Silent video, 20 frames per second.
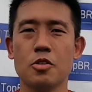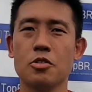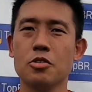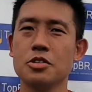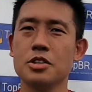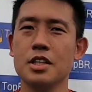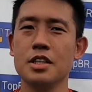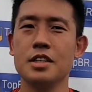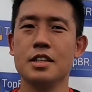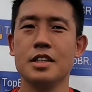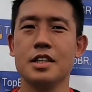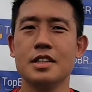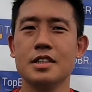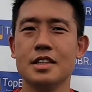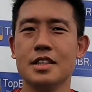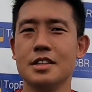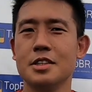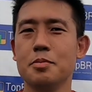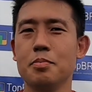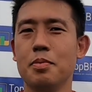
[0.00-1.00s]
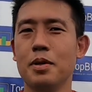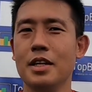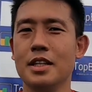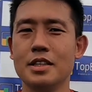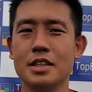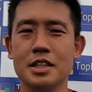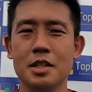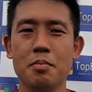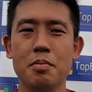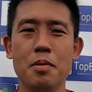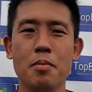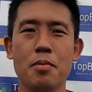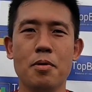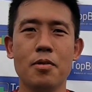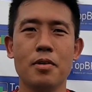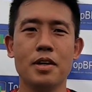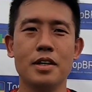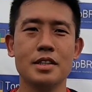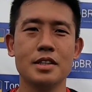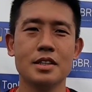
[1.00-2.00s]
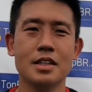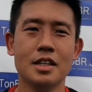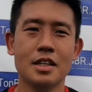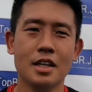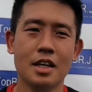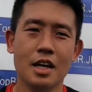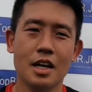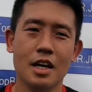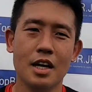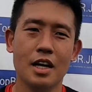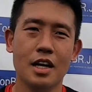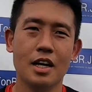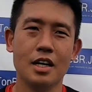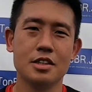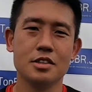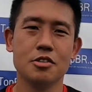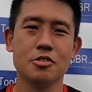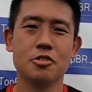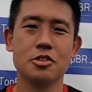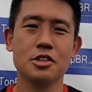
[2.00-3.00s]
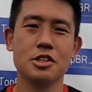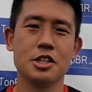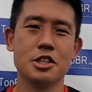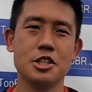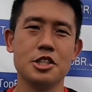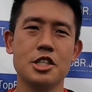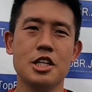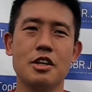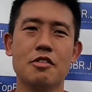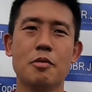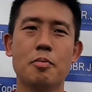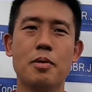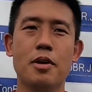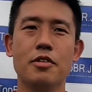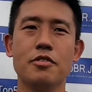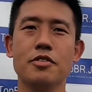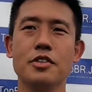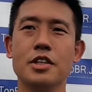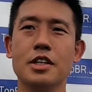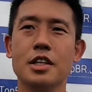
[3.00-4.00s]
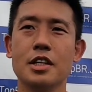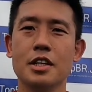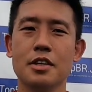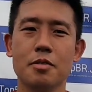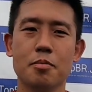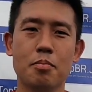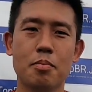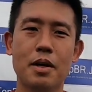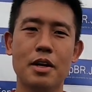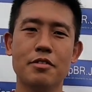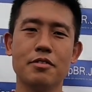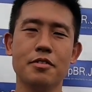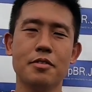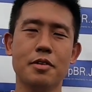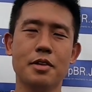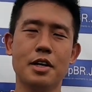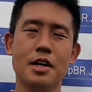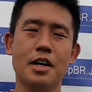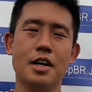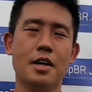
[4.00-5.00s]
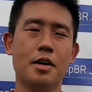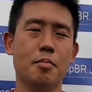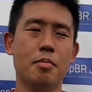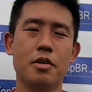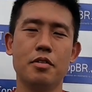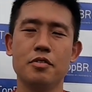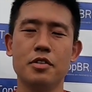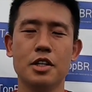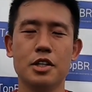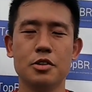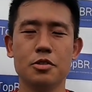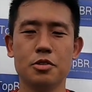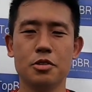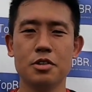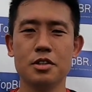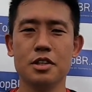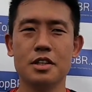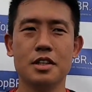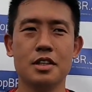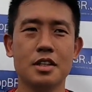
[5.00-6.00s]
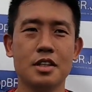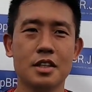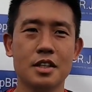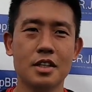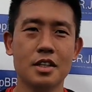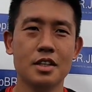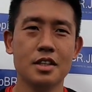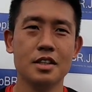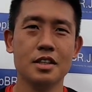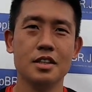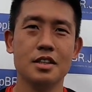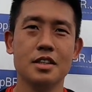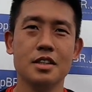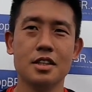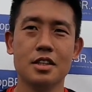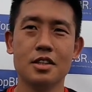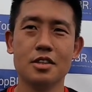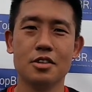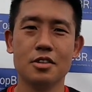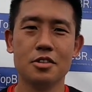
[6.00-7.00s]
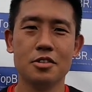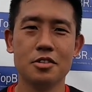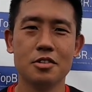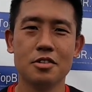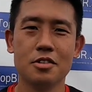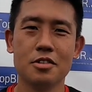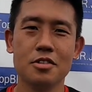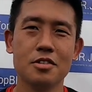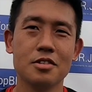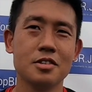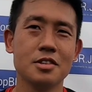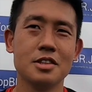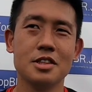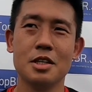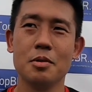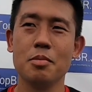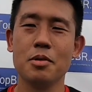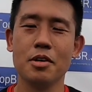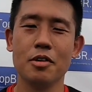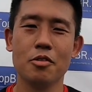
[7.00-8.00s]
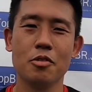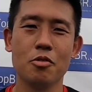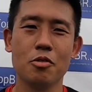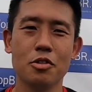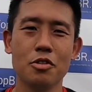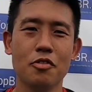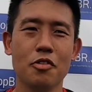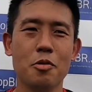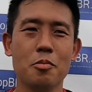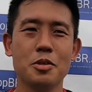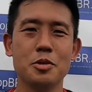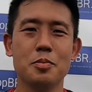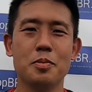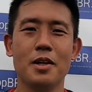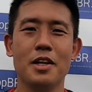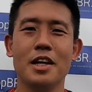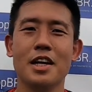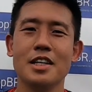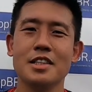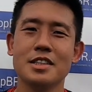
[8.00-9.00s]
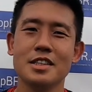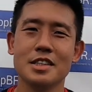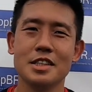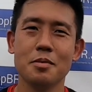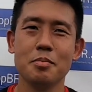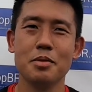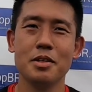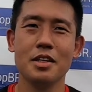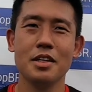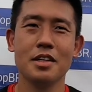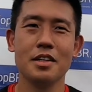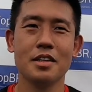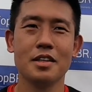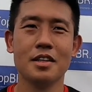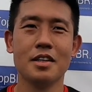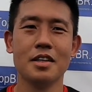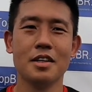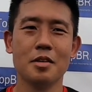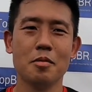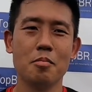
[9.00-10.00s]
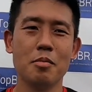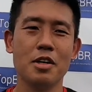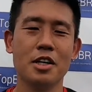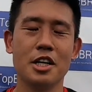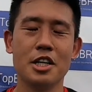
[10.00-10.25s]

Com certeza, experiência é sempre bom, né? É, são coisas que a gente leva para a vida, para é, a vida toda. Então, sempre quando vê uma experiência, é sempre bem